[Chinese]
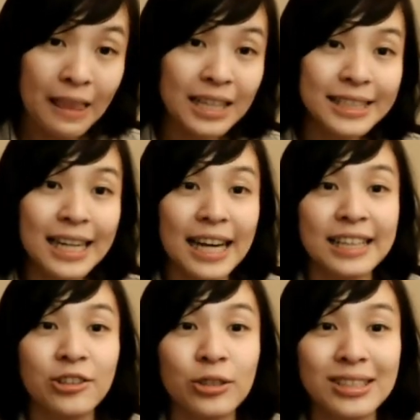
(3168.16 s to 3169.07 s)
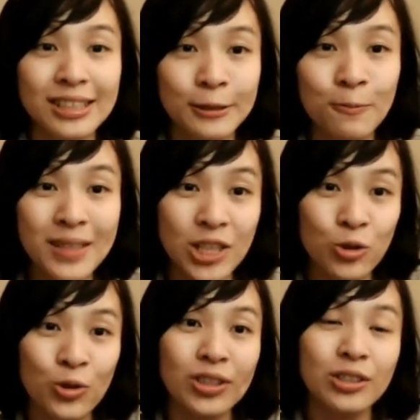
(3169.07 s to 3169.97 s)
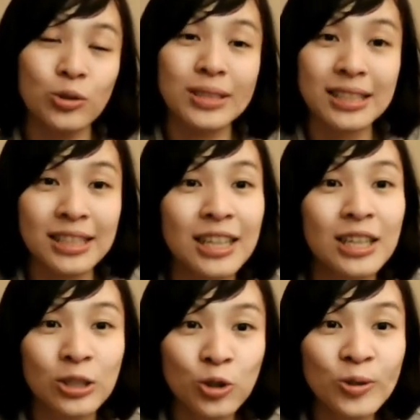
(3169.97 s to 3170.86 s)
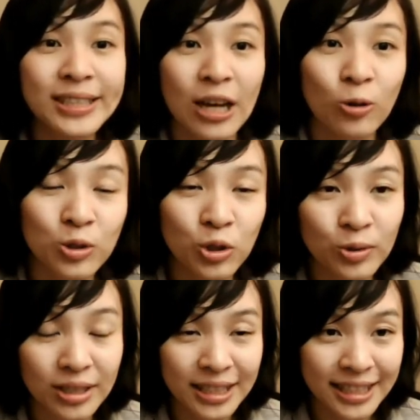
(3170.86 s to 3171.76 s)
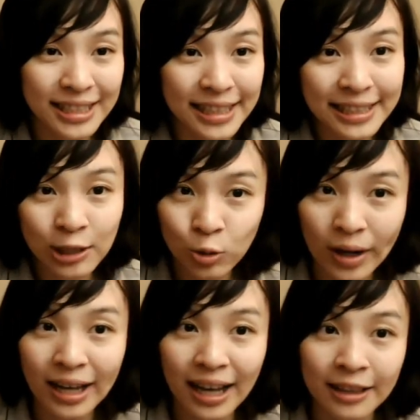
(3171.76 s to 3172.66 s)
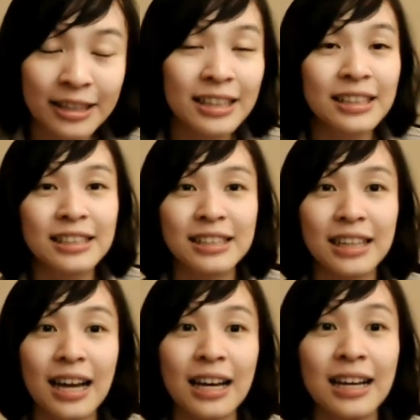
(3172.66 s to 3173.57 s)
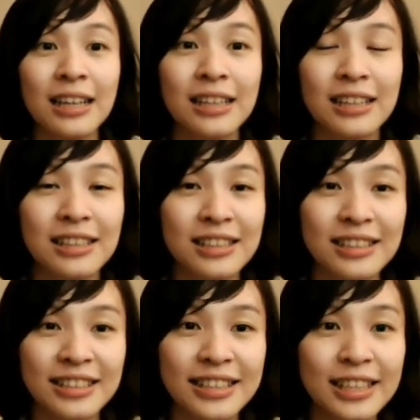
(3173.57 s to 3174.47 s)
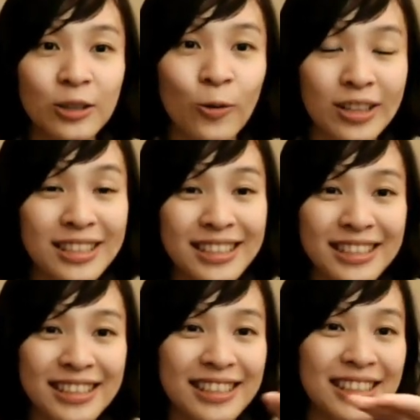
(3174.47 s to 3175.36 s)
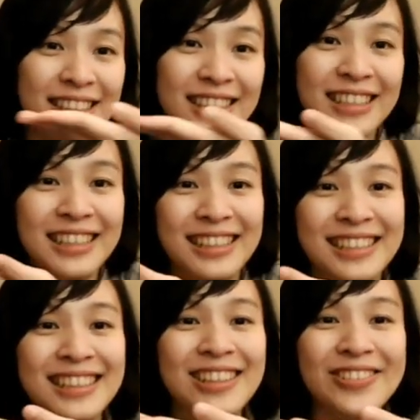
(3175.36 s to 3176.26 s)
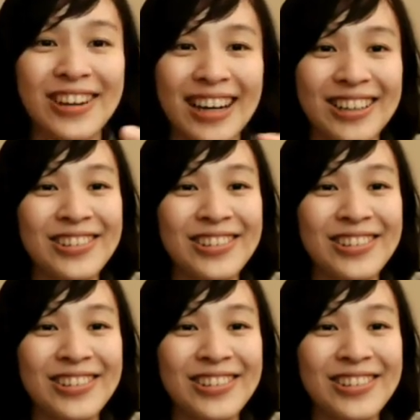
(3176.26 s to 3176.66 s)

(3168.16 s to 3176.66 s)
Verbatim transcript: 那再来有一个秘诀，就是去找旧的以前的专案。那呃，这个网址 Q h